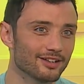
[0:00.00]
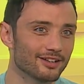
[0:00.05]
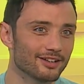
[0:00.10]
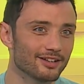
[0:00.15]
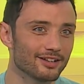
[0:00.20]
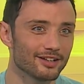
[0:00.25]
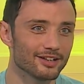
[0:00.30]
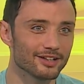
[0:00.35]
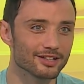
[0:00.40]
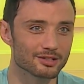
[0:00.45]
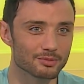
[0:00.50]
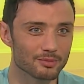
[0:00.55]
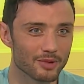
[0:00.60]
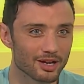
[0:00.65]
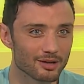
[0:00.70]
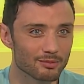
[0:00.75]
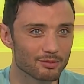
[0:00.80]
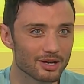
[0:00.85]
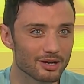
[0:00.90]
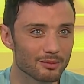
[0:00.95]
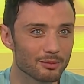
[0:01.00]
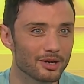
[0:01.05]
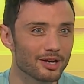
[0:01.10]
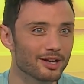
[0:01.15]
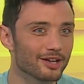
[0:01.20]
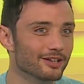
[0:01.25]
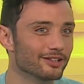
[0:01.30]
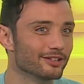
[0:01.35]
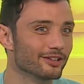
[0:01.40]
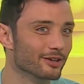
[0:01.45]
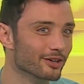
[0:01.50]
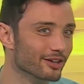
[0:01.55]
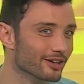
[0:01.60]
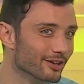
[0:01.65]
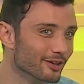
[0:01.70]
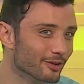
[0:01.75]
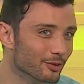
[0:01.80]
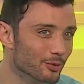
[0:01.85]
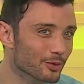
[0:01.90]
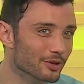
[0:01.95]
آه يسمع لباباه
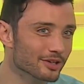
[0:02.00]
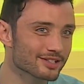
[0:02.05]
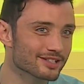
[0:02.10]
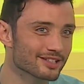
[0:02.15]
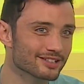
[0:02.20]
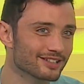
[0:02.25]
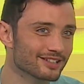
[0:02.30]
يدير كل